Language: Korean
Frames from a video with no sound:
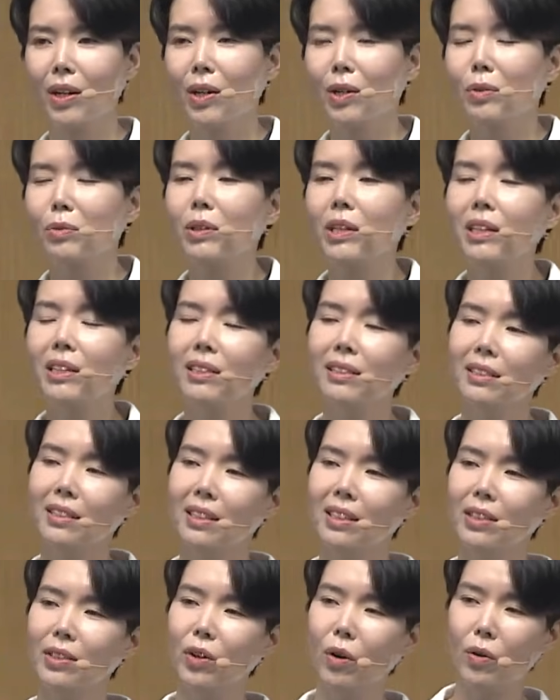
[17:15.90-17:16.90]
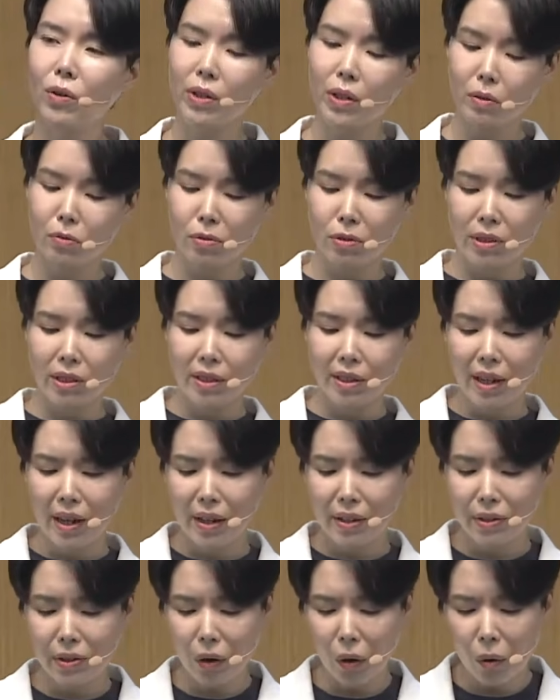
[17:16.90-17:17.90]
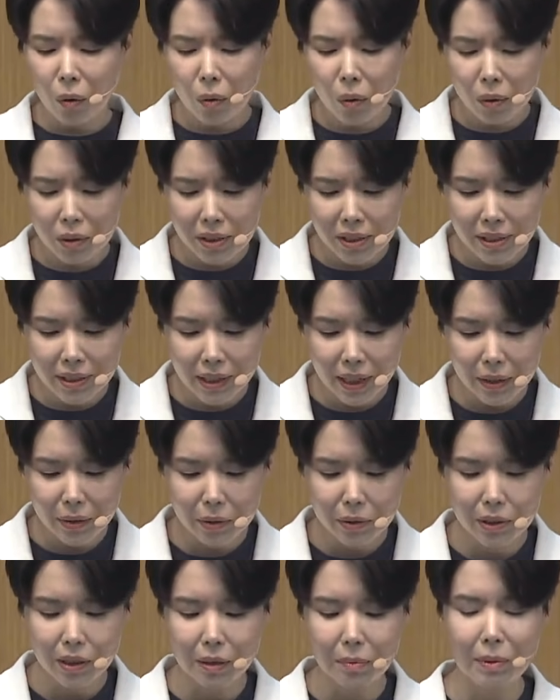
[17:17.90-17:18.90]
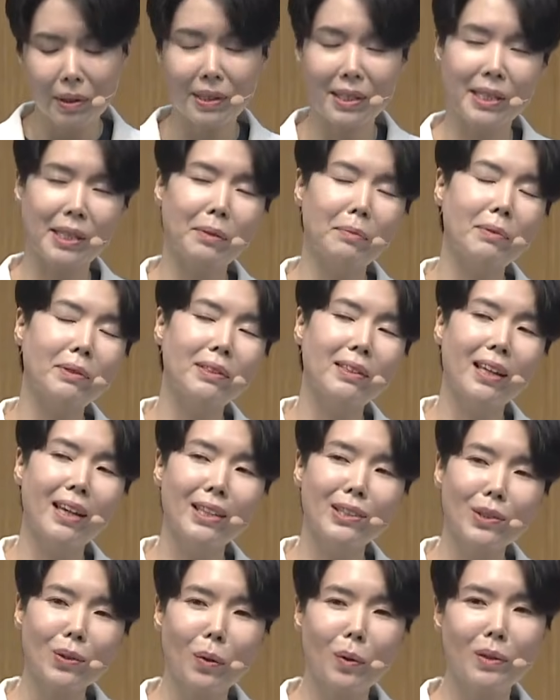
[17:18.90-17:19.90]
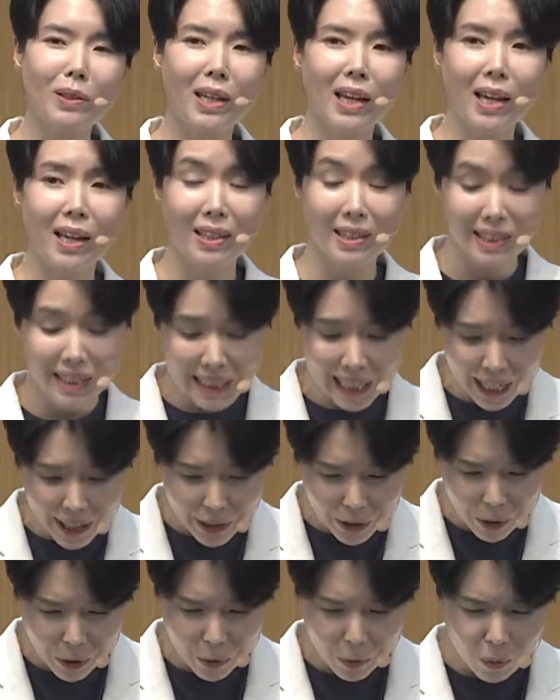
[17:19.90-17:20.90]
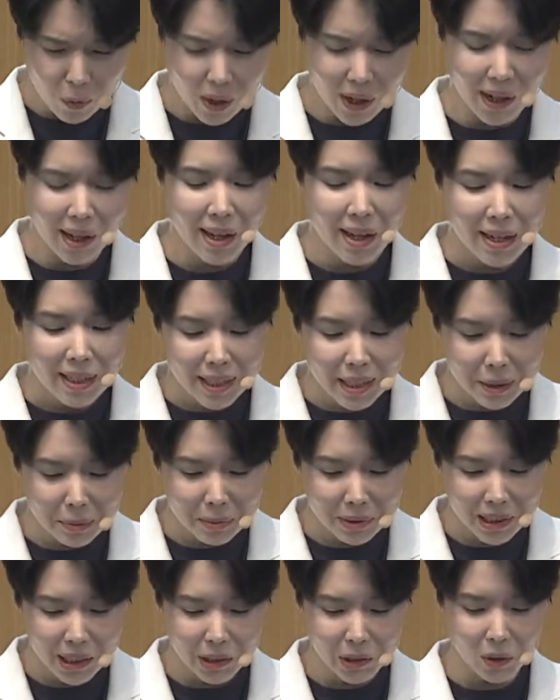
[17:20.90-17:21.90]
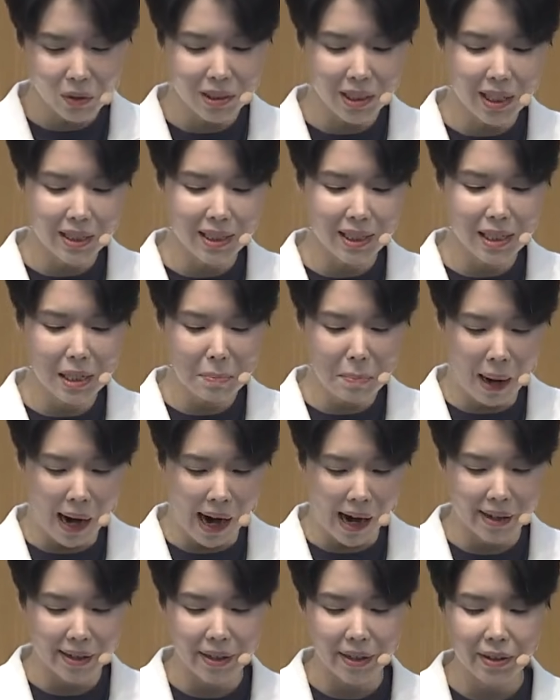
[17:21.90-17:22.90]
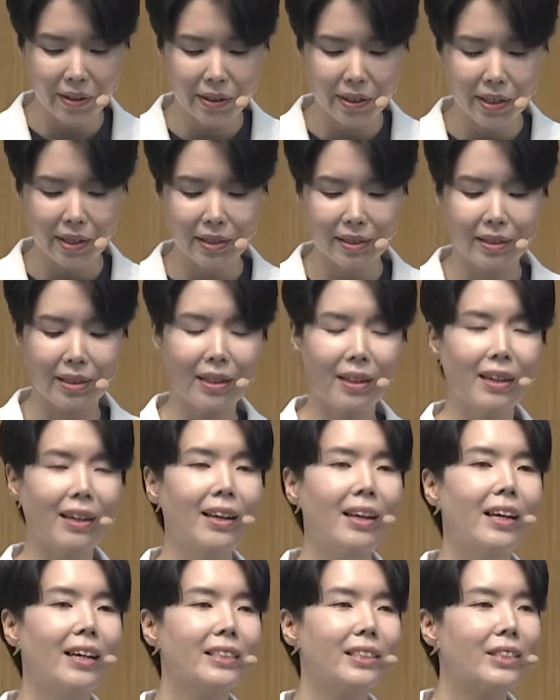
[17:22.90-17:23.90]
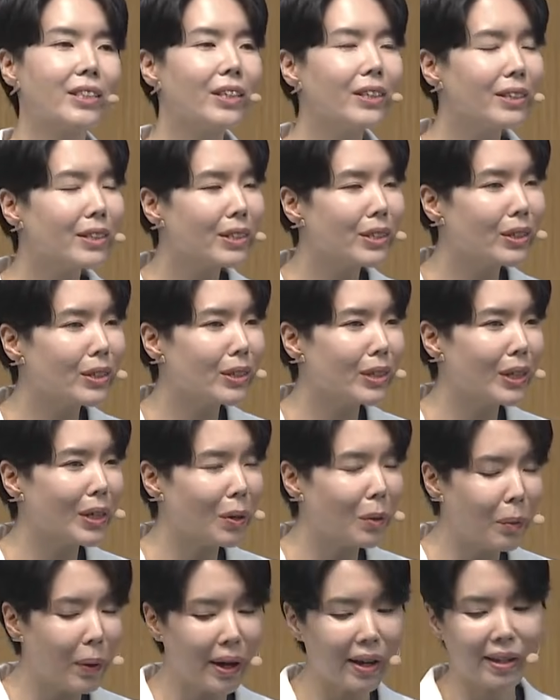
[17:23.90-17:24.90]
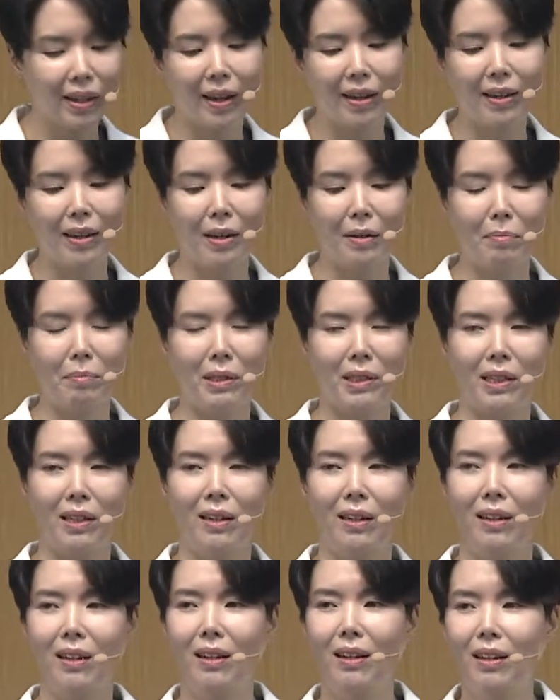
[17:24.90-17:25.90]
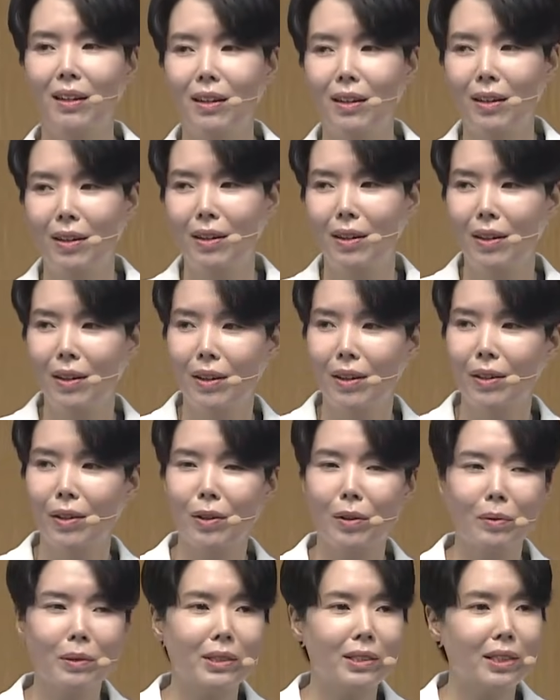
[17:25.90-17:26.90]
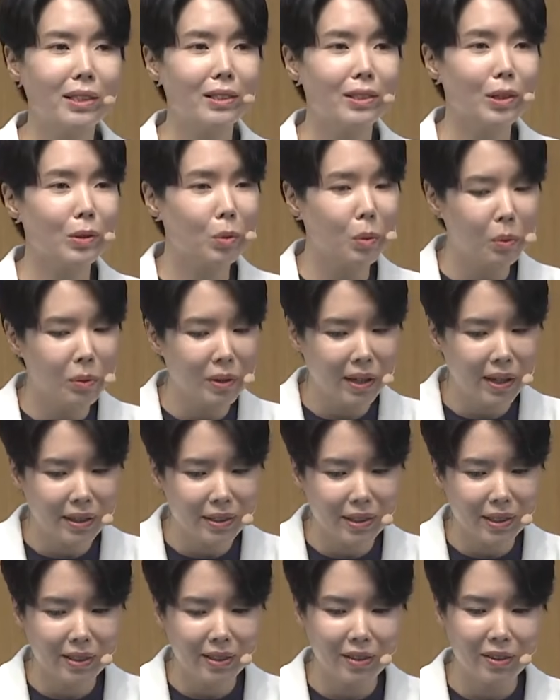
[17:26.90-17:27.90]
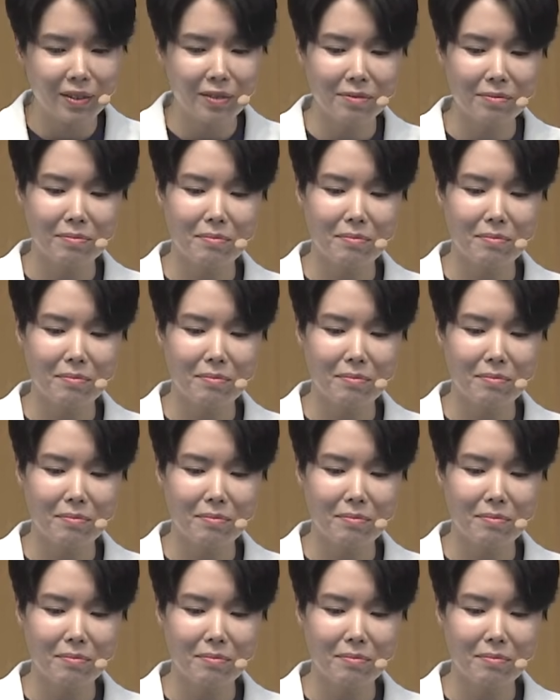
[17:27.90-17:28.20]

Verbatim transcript: 우리는 이 영이 우리의 영혼을 사로잡아 그분의 선한 사역과 그분의 선한 일을 방해하려 할 때 즉시로 회개해야 합니다. 여러분, 이 사실에 동의하세요?